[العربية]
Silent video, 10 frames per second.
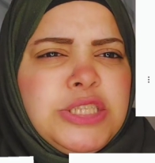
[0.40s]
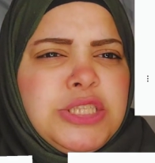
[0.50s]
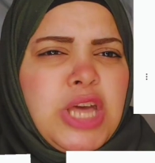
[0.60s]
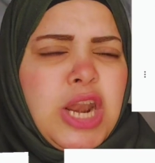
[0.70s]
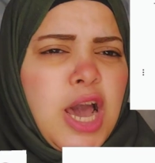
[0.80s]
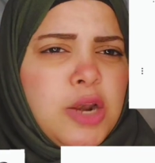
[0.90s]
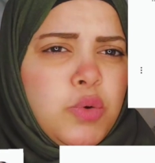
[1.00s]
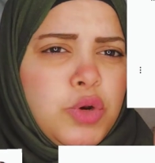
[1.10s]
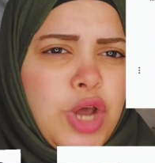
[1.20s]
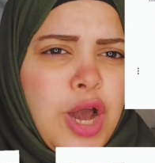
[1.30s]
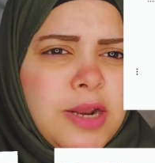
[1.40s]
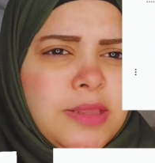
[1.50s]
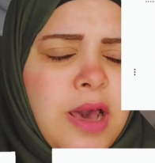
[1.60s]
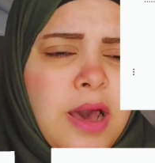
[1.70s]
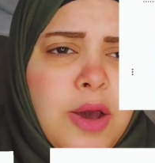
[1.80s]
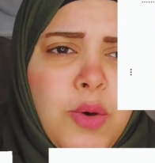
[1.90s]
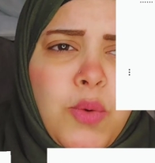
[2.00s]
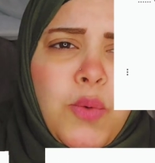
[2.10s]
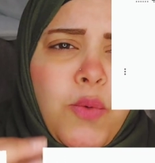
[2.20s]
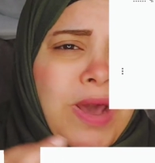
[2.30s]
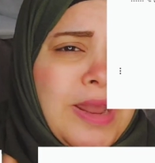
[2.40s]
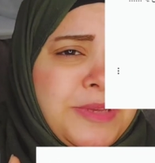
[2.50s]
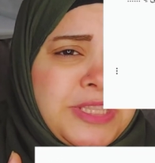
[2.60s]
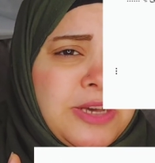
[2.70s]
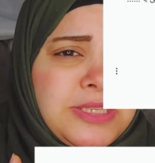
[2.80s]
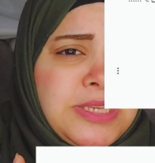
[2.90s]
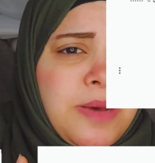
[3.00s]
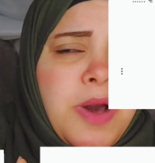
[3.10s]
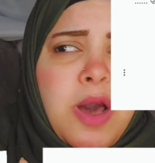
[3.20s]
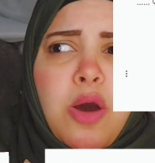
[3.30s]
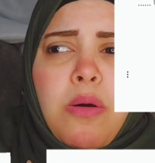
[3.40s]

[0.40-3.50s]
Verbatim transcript: طالعه لكم النهارده ولا متعصبه